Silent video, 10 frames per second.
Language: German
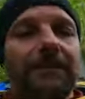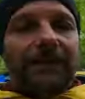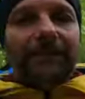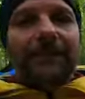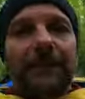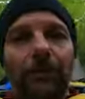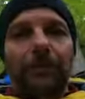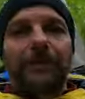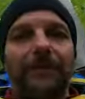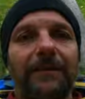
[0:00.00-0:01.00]
Weiß nicht,
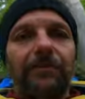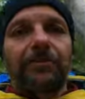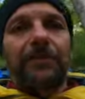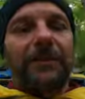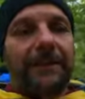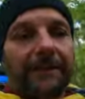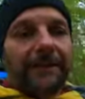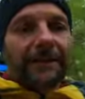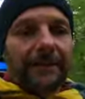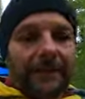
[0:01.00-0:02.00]
ob das jetzt schon
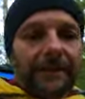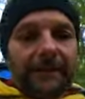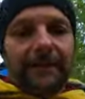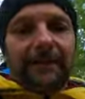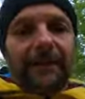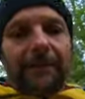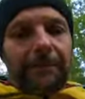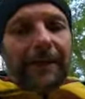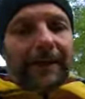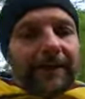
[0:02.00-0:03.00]
St.
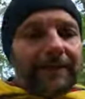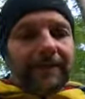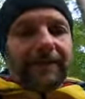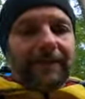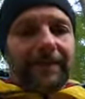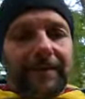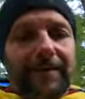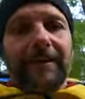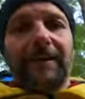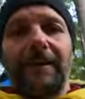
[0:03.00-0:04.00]
Glasien ist
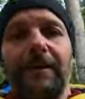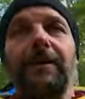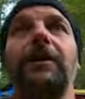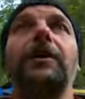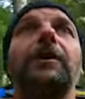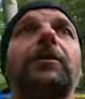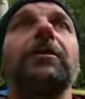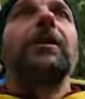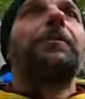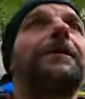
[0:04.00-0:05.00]

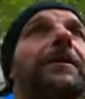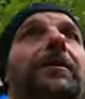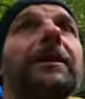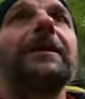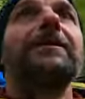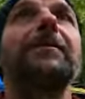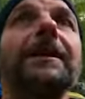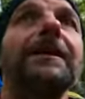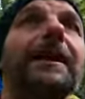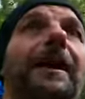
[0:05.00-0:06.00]
oder ob da noch irgendwie
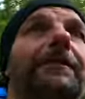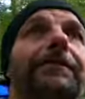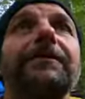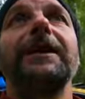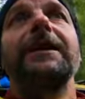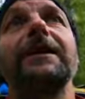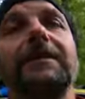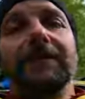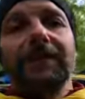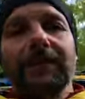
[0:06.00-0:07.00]
ein Kraftwerk
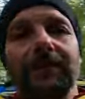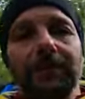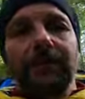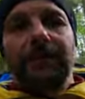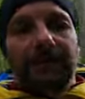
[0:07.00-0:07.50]
ist oder so.